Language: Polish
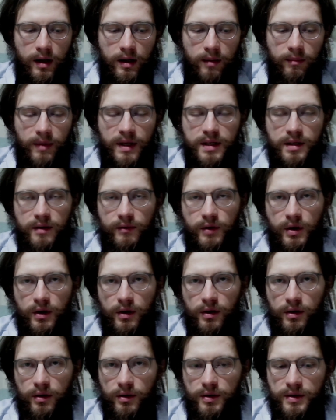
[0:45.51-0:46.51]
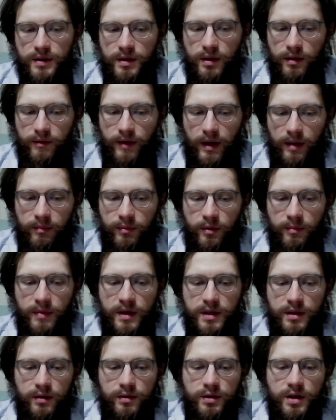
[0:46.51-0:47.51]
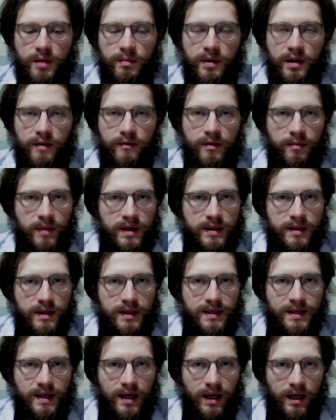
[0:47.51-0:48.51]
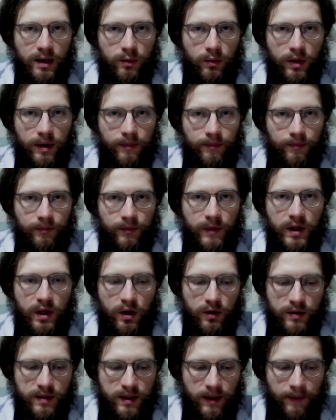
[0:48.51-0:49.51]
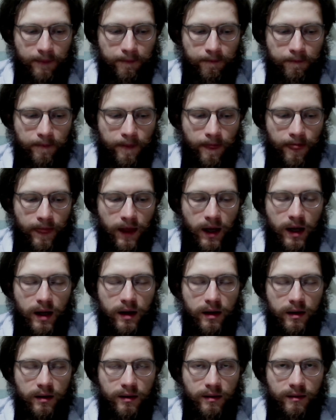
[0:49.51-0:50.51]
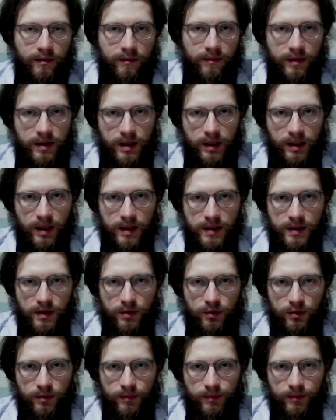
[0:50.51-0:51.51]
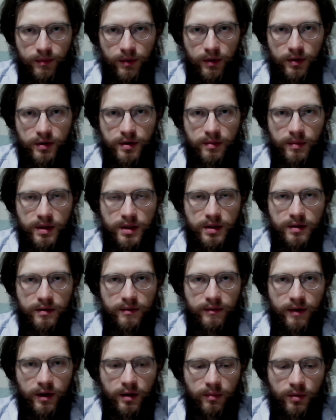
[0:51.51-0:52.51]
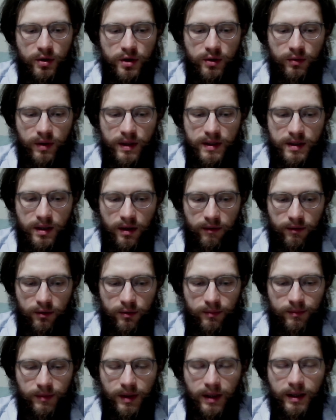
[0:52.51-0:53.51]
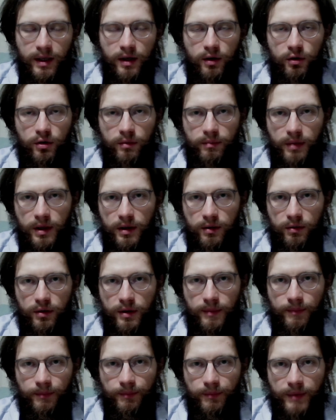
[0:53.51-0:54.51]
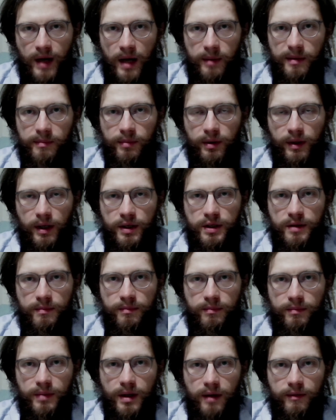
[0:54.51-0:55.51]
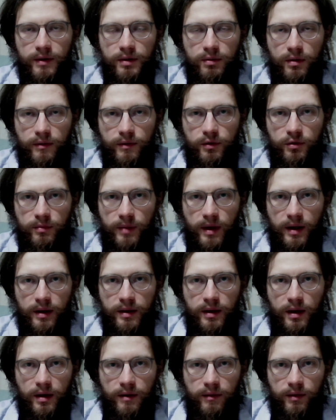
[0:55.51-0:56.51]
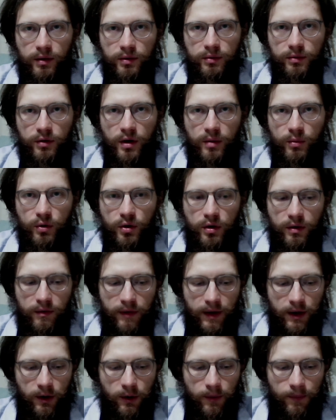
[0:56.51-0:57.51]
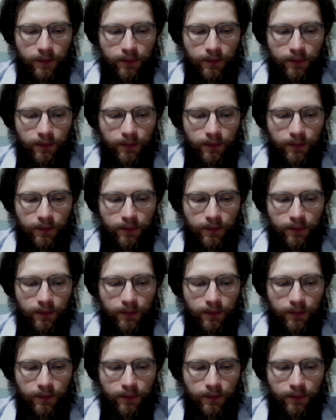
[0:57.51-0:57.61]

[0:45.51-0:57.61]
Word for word: Pracownik ochrony zdrowia pobierze od Ciebie wymaz z gardła i nosa. Wynik testu otrzymasz wiadomością tekstową, dlatego dopilnuj, aby podać prawidłowy numer telefonu komórkowego.